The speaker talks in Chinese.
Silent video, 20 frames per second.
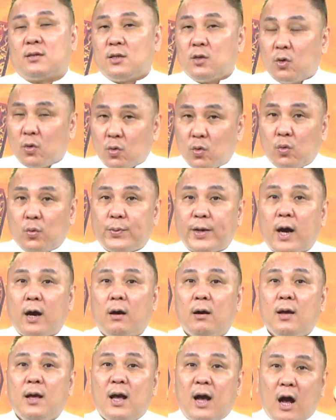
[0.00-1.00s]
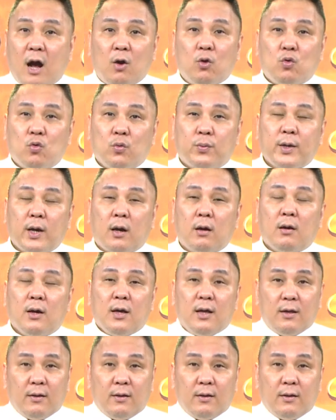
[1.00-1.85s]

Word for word: 这种股票好股票。